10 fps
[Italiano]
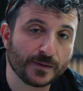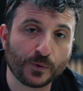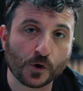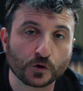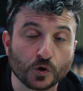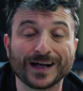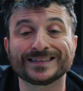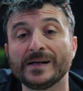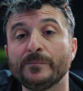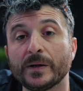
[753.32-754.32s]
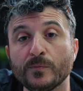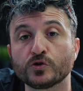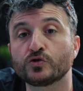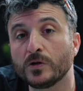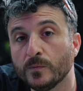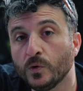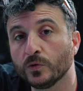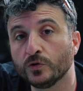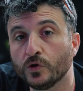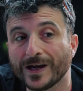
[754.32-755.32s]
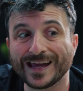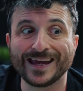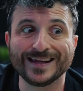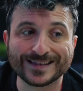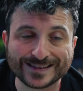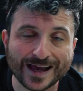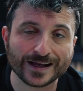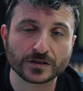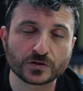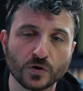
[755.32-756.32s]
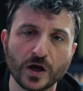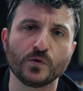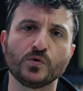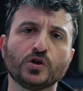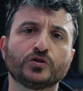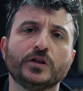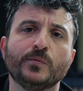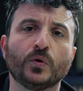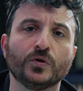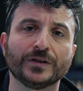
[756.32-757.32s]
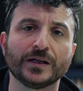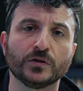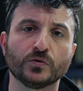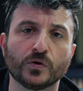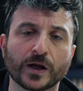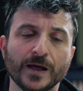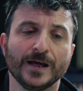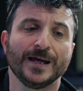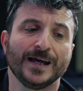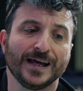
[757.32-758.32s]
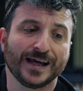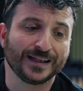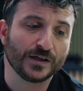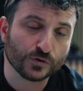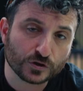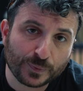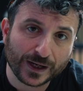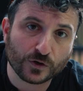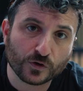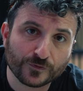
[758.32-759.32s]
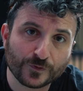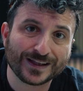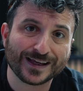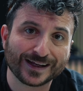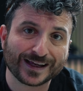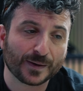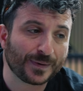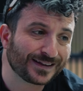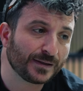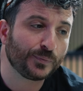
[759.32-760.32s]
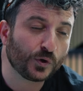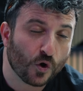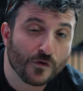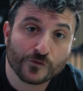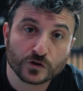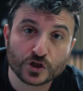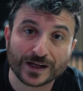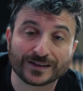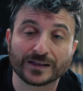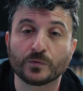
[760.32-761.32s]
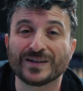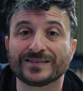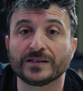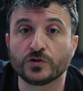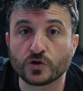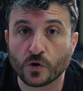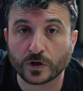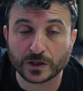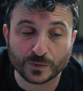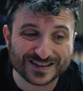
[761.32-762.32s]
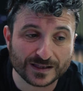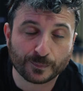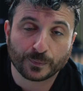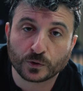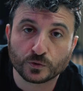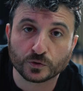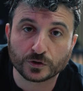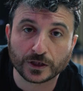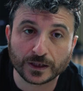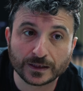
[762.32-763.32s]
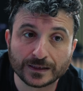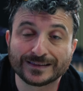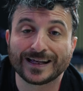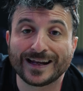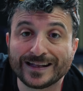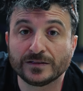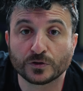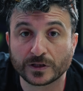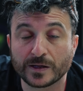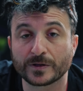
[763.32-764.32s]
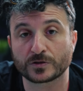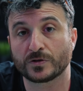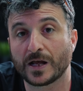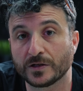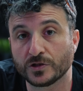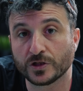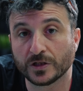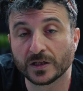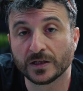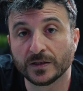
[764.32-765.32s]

del porno ha sempre mosso il mondo e il sesso è un ottimo contenitore. Ed è uno spreco vedere che la parte più coinvolgente di questi giochi, di questi prodotti, sia l'editor dei personaggi.